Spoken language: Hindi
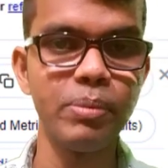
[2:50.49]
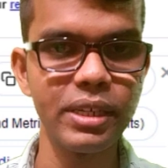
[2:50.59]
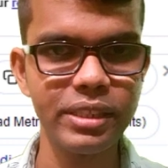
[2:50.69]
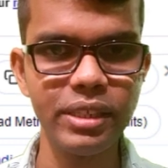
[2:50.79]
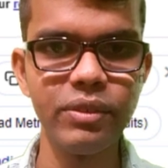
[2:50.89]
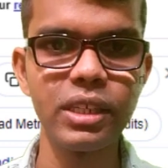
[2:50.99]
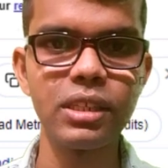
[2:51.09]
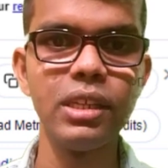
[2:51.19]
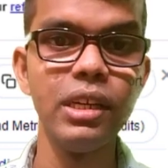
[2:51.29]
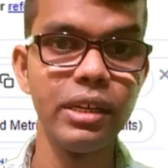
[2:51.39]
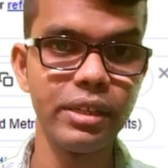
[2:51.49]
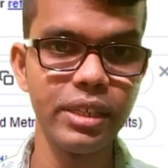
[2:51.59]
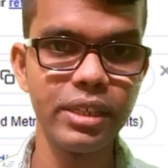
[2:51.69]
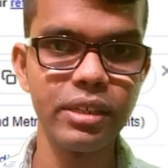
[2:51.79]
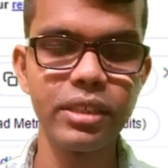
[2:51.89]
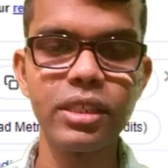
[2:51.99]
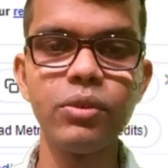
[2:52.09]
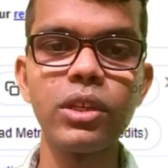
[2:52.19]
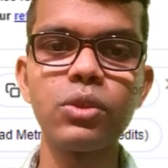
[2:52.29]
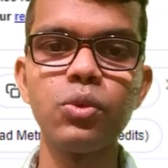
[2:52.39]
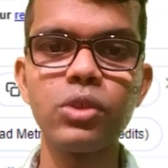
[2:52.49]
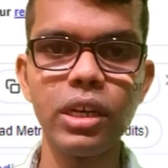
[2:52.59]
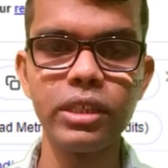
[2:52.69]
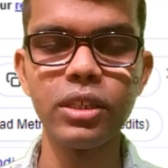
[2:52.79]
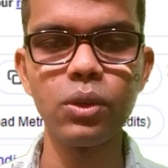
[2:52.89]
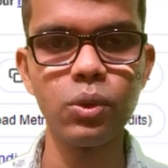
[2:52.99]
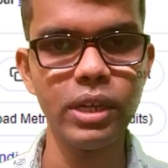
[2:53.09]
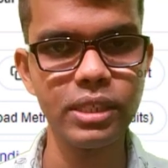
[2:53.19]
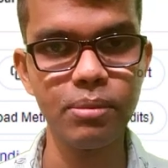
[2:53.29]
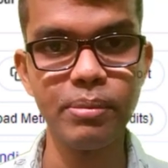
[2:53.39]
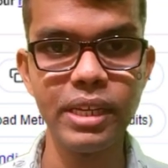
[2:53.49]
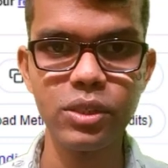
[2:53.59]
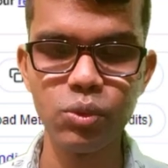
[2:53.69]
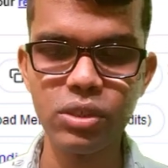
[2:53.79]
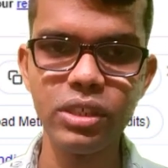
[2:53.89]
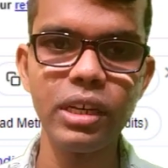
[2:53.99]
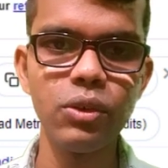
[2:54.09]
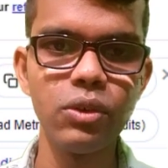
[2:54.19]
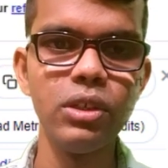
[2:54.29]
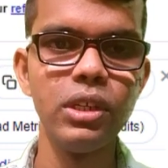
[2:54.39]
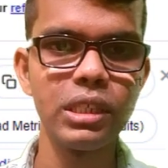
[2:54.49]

पढ़ते वक्त रीड करते वक्त उस आर्टिकल को ऐसा महसूस ही ना हो